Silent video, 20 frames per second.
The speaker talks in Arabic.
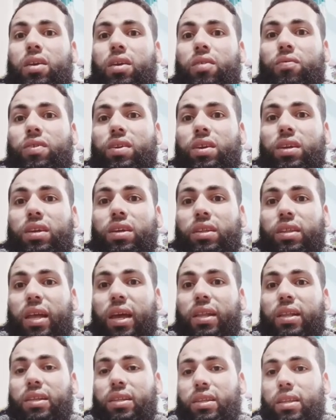في
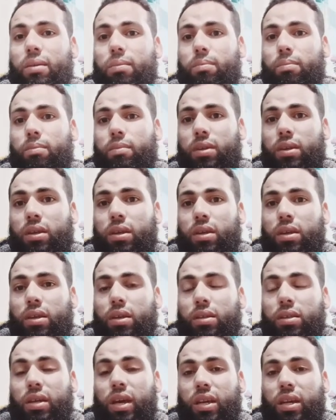نقل الدم
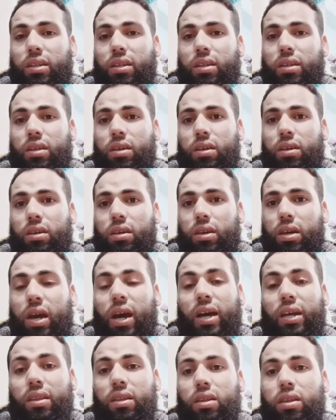يعني آه،
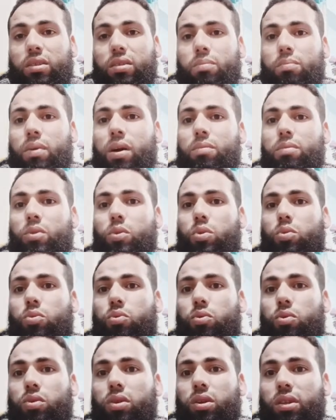أحد الأطباء
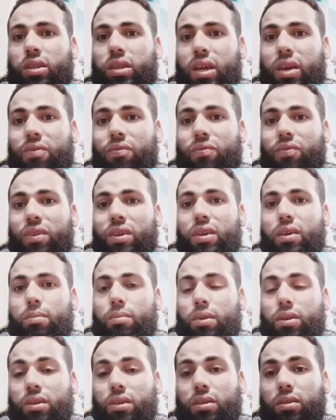بيذكر إن كان في
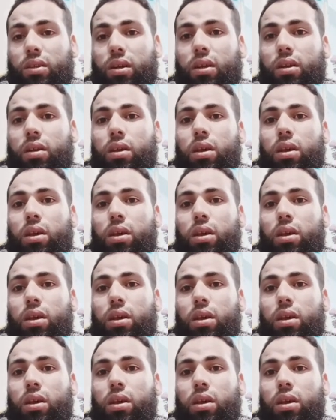مريضة